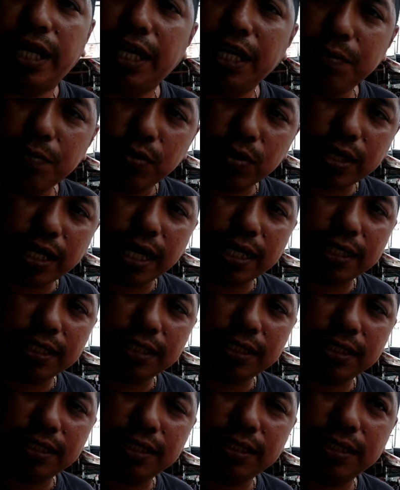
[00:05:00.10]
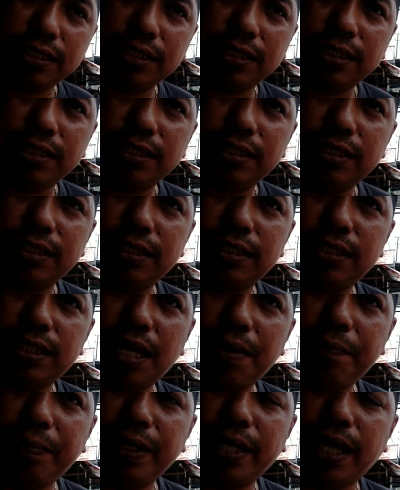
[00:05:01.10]
Ini bukan
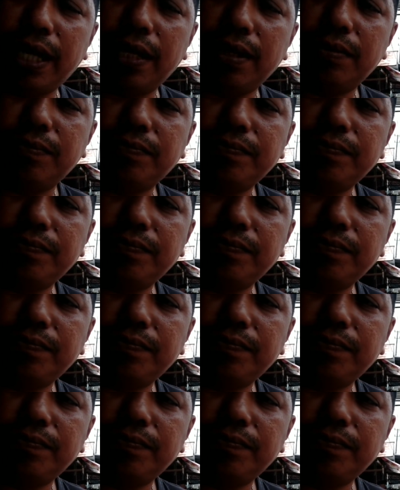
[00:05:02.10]
apa ya?